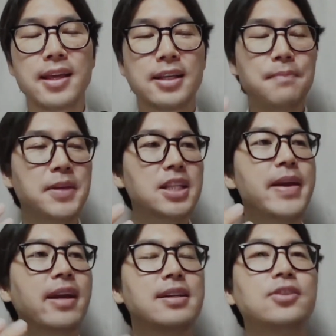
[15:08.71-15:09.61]
그
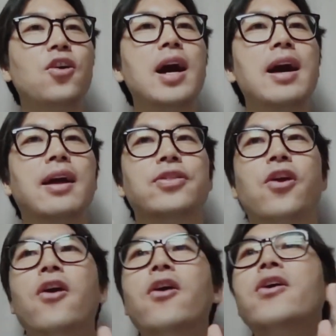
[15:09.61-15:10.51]
믿음의 근거가
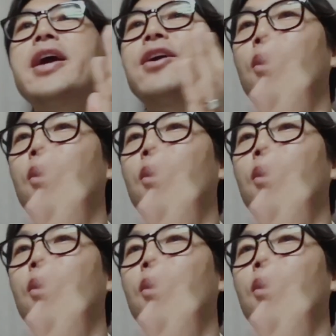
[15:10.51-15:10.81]
너의